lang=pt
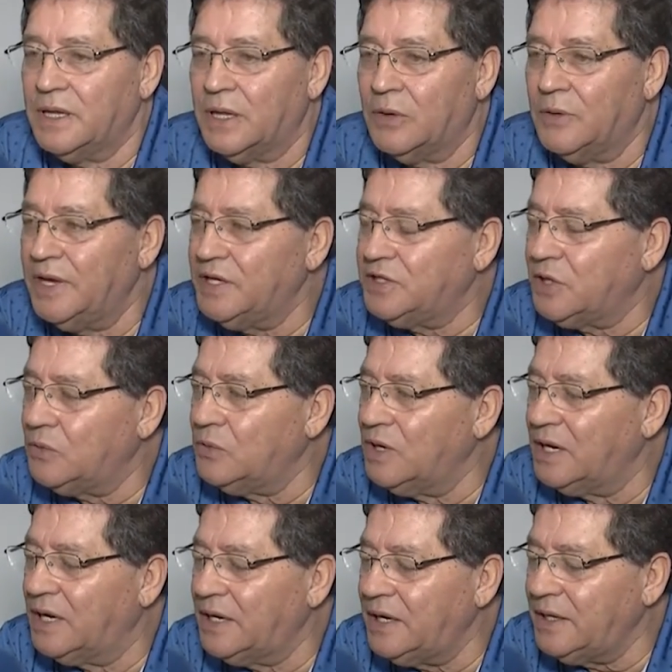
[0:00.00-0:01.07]
Então, esse é um
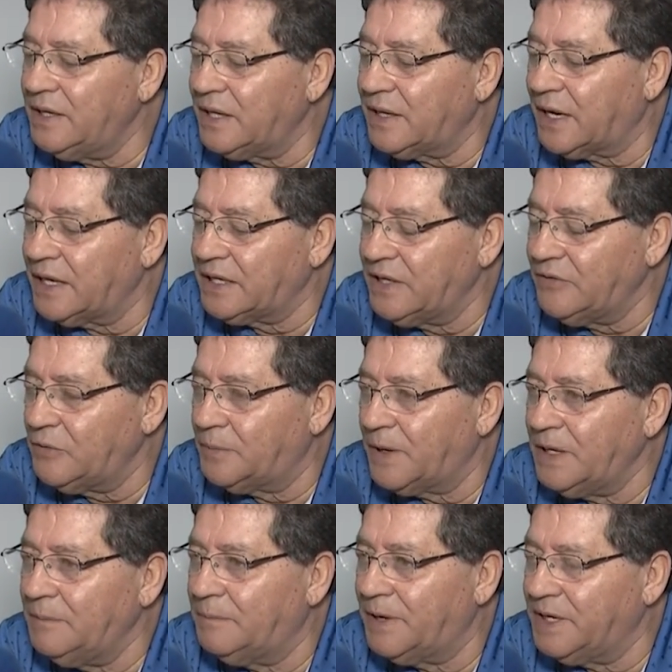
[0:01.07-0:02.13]
grande atrativo
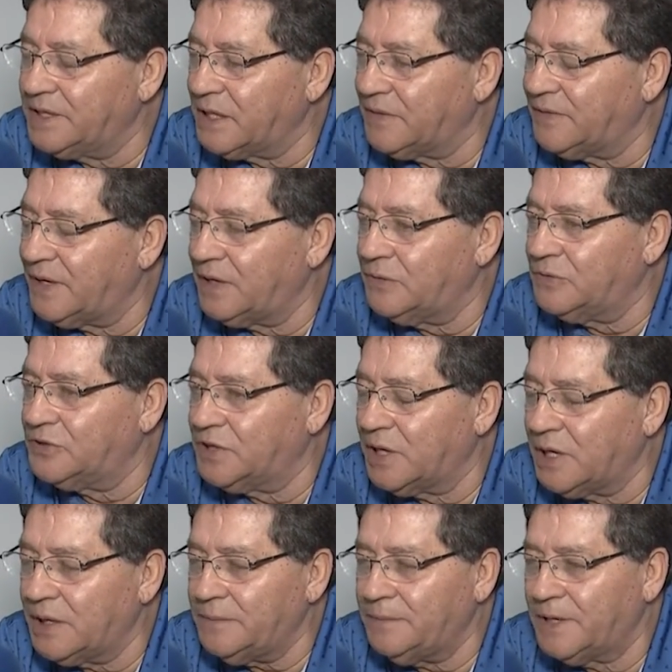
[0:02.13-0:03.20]
para a empresa que vai
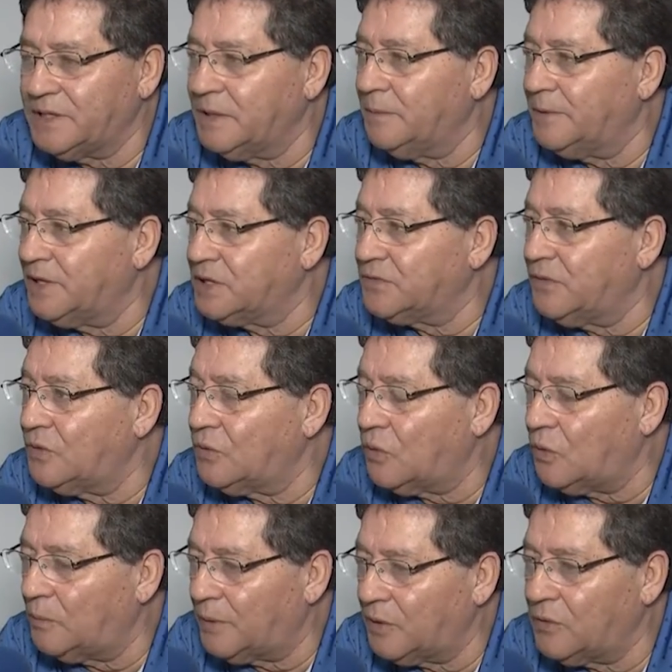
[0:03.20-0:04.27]
anunciar, para as empresas que vão
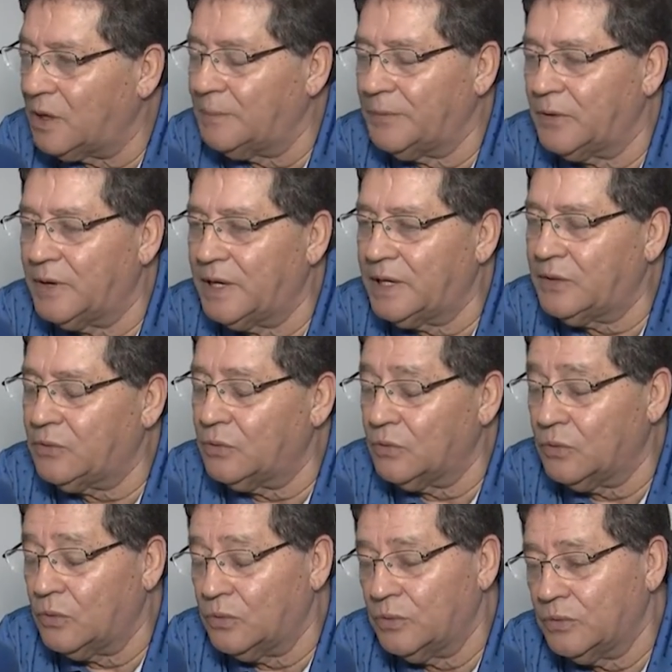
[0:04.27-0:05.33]
comprar o campeonato.
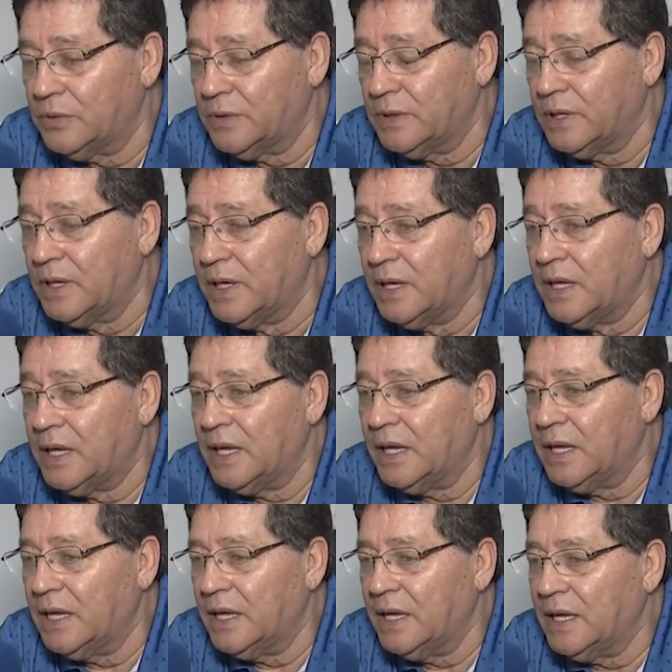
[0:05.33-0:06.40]

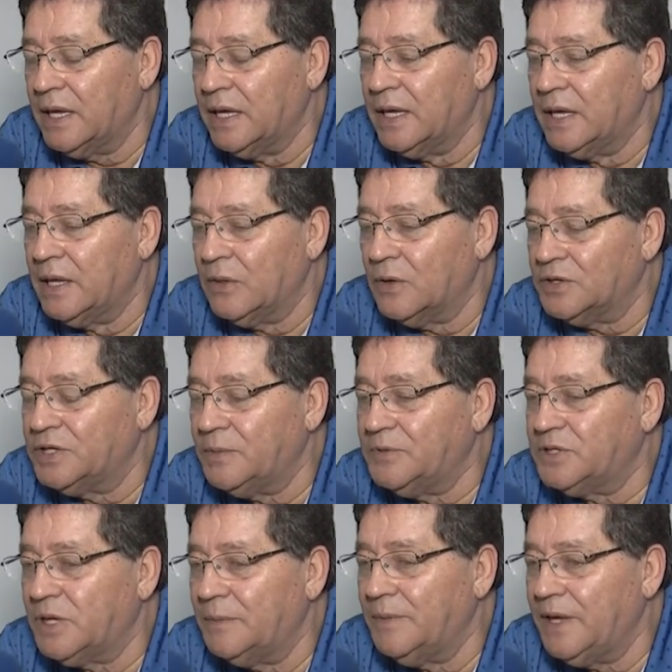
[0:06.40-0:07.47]
É, nós
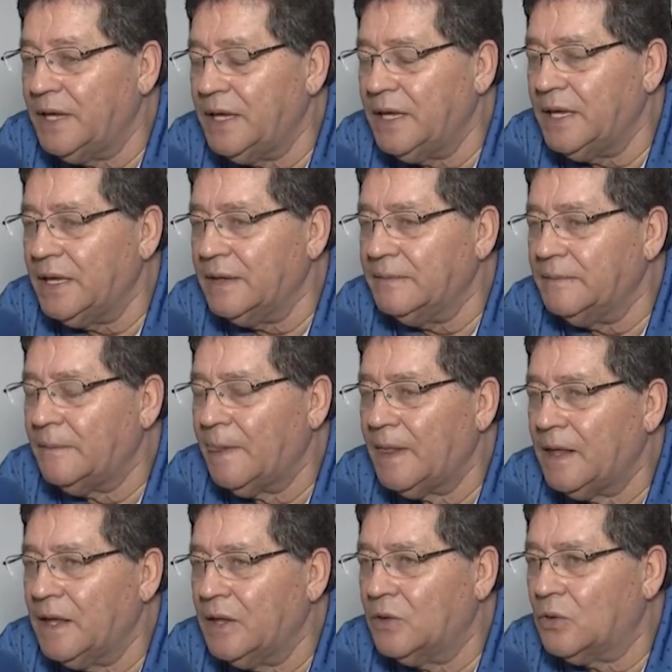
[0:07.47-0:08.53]
temos também
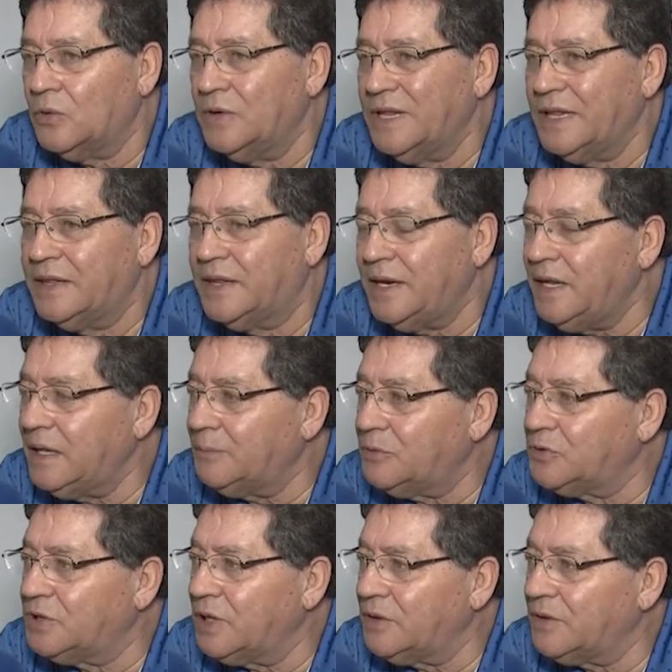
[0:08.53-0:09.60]
em torno de
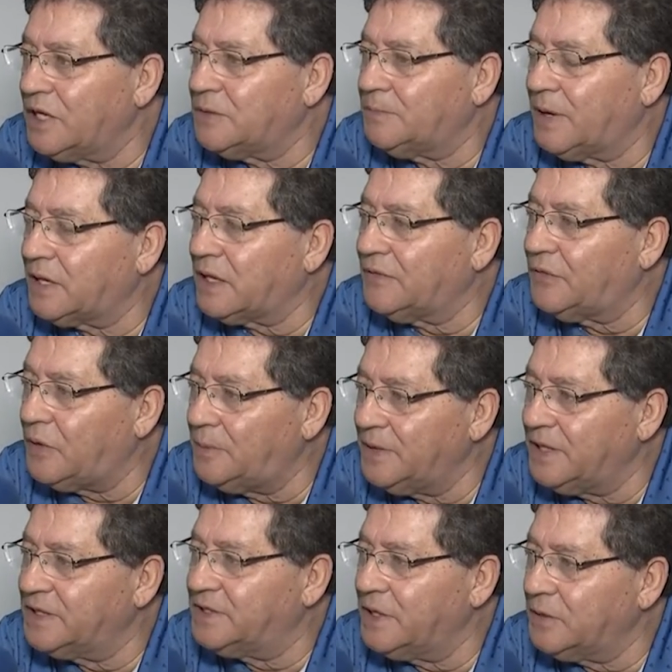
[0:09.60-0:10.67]
30% das plataformas
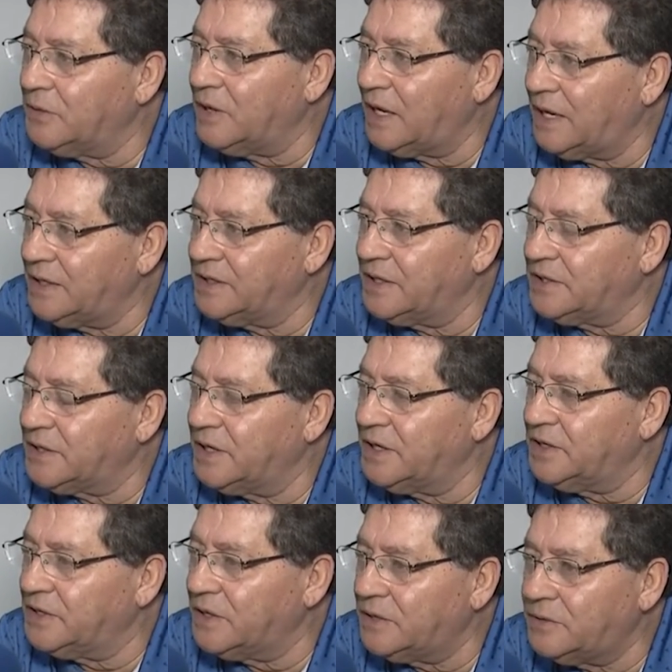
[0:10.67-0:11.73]
de celulares nessa
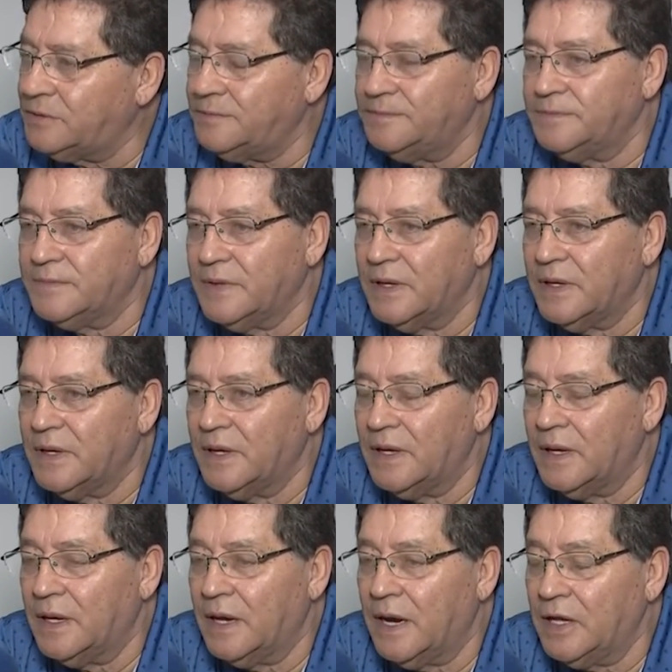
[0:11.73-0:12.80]
região.
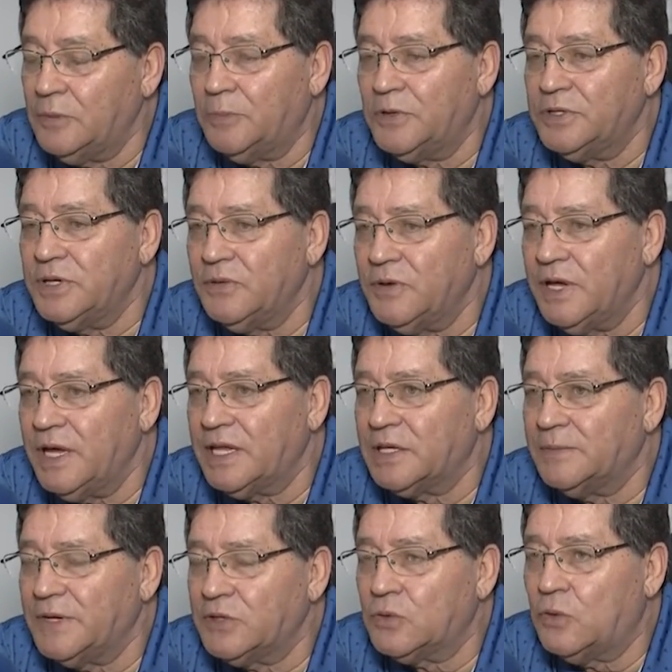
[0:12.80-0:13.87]
Aí tu pode dizer, o Guedes,
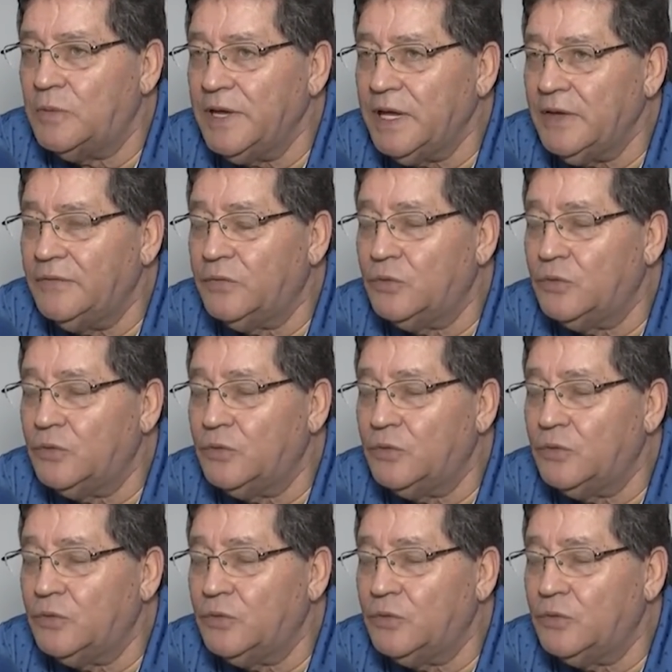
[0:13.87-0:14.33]
mas como é que